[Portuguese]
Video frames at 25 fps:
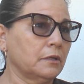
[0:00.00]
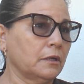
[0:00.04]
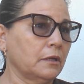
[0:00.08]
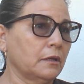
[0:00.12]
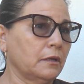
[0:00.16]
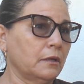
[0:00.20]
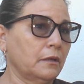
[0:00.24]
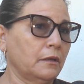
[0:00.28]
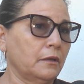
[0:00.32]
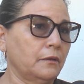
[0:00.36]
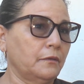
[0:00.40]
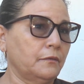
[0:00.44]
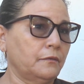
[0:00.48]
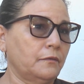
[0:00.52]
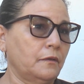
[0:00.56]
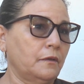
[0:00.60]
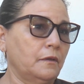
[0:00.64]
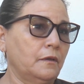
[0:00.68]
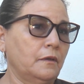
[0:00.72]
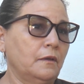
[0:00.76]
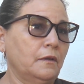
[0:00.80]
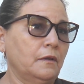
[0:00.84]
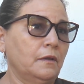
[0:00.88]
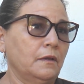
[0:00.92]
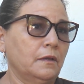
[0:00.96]
3,
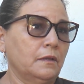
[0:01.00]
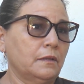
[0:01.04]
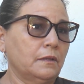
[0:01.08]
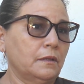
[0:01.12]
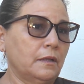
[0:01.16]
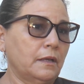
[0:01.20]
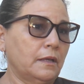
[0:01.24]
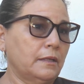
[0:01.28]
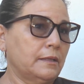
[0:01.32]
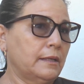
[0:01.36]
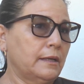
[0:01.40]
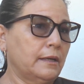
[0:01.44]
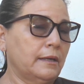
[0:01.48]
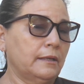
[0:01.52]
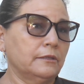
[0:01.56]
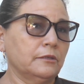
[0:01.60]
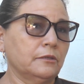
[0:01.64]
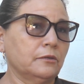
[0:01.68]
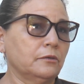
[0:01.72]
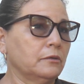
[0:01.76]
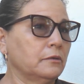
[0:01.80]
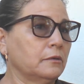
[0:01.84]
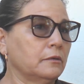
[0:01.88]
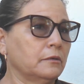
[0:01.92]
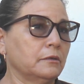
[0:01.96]
na da
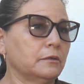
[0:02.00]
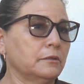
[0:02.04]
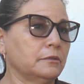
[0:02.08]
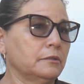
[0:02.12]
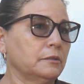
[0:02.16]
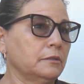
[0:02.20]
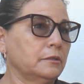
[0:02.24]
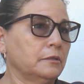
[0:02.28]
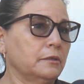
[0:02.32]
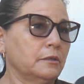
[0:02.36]
Ione.